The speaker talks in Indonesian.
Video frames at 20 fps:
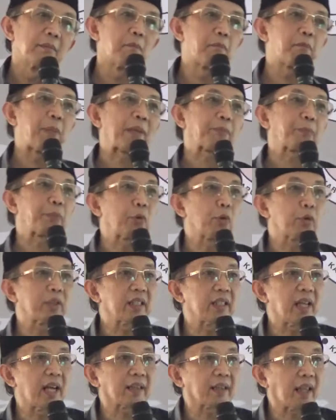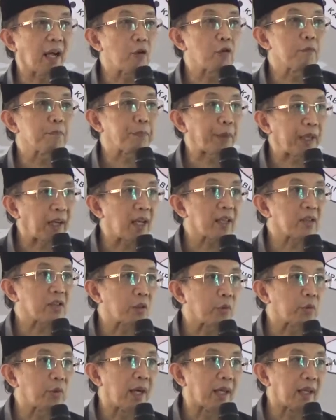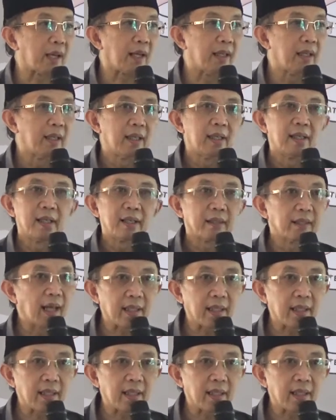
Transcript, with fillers: 43 tahun perang saudara